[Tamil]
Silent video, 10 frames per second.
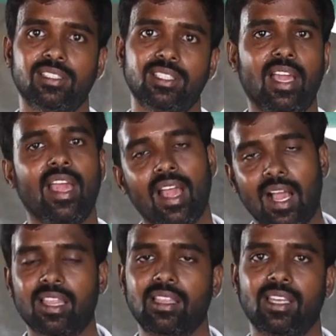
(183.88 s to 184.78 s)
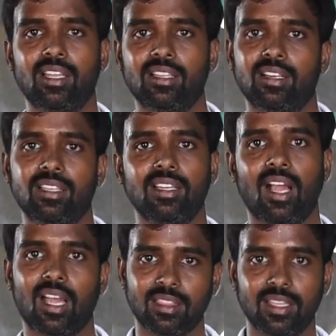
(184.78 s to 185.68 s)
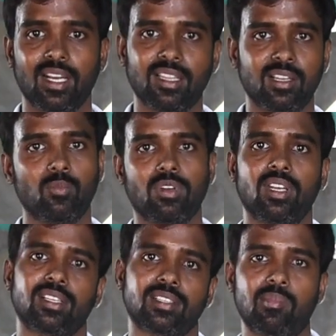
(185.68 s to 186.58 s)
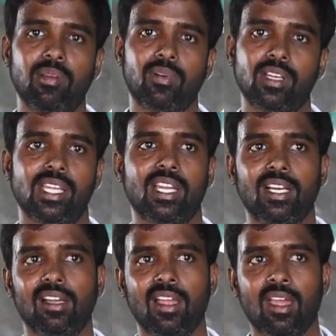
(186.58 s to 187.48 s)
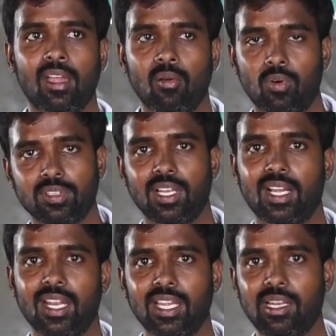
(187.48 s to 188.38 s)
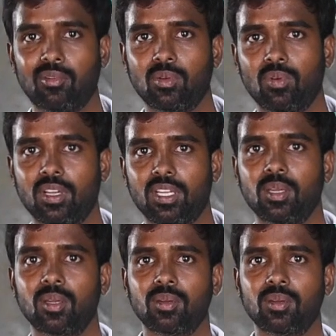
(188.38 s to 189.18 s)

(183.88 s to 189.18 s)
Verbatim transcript: தெரிஞ்சு அதை தேர்ந்தெடுத்து அந்த இடத்துக்கு மட்டும் நீங்கள் சப்ளை பண்ணுங்கள் ஏன்னா ஒரு சில கடைகளில் வந்து உங்களுக்கு